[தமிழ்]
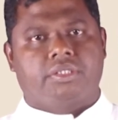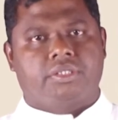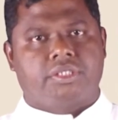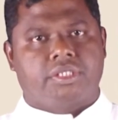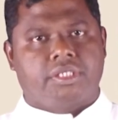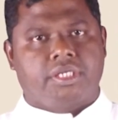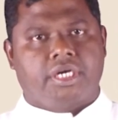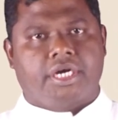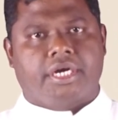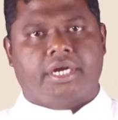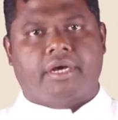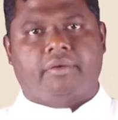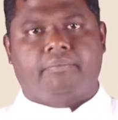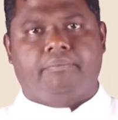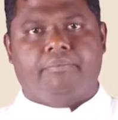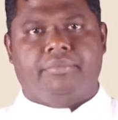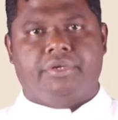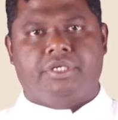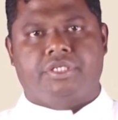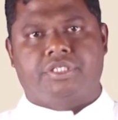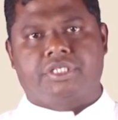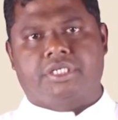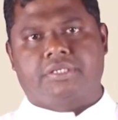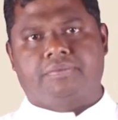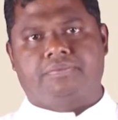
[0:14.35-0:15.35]
சினட் ஆஃப்
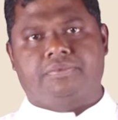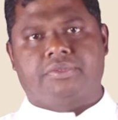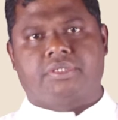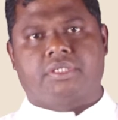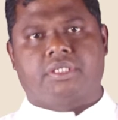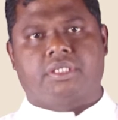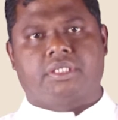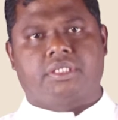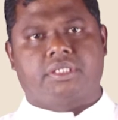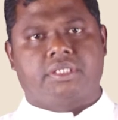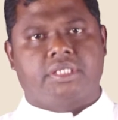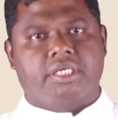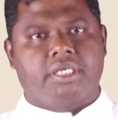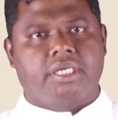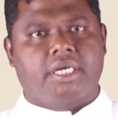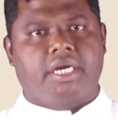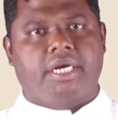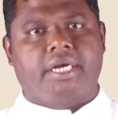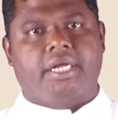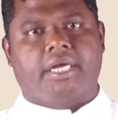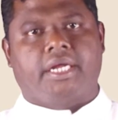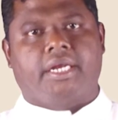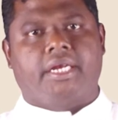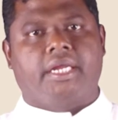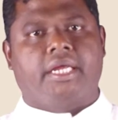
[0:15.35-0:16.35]
பிஷப்ஸ்
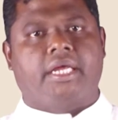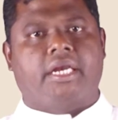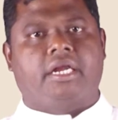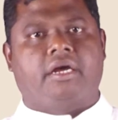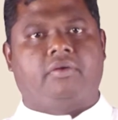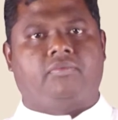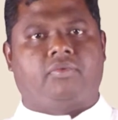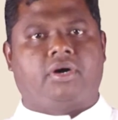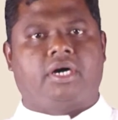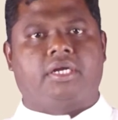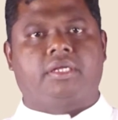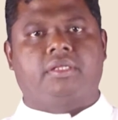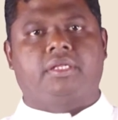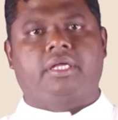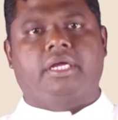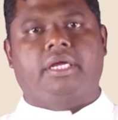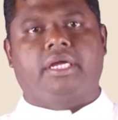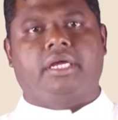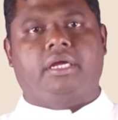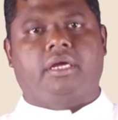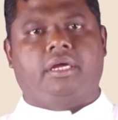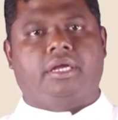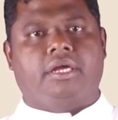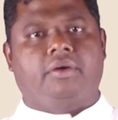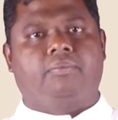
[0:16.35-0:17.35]
சினட் என்கிற வார்த்தை
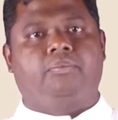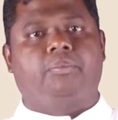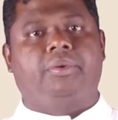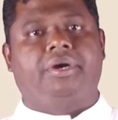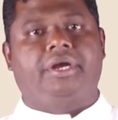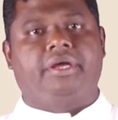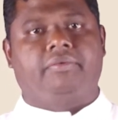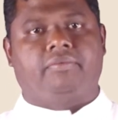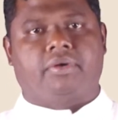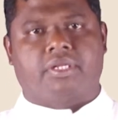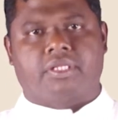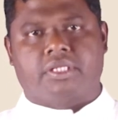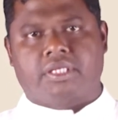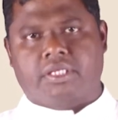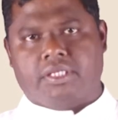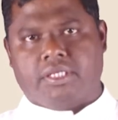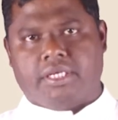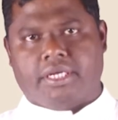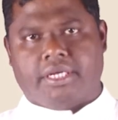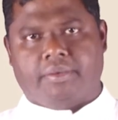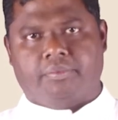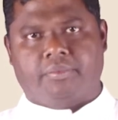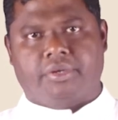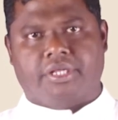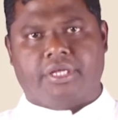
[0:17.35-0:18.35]
எப்படி வந்தது
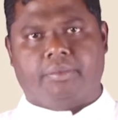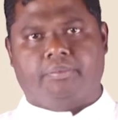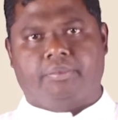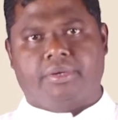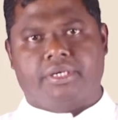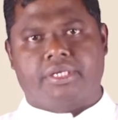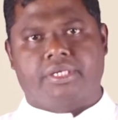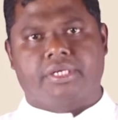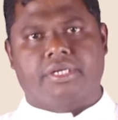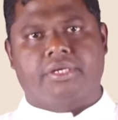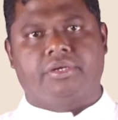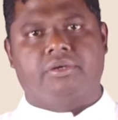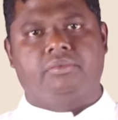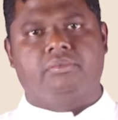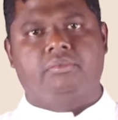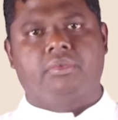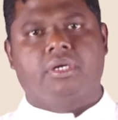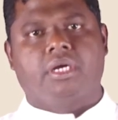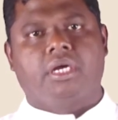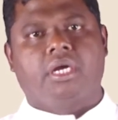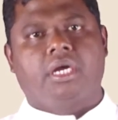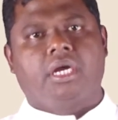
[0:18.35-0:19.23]
என்பதை பற்றியும்